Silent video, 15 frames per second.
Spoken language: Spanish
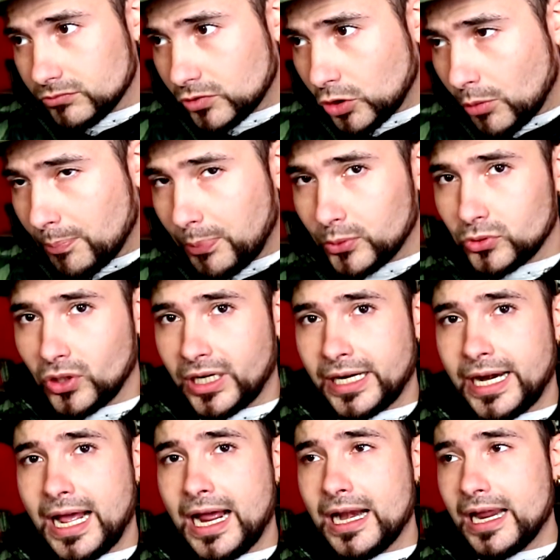cómputo
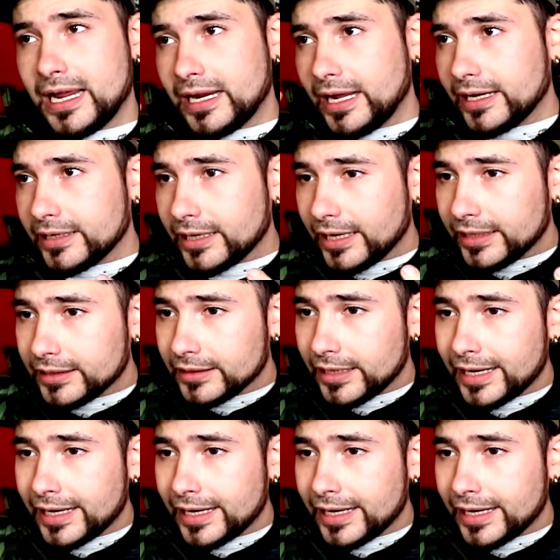general, e, en,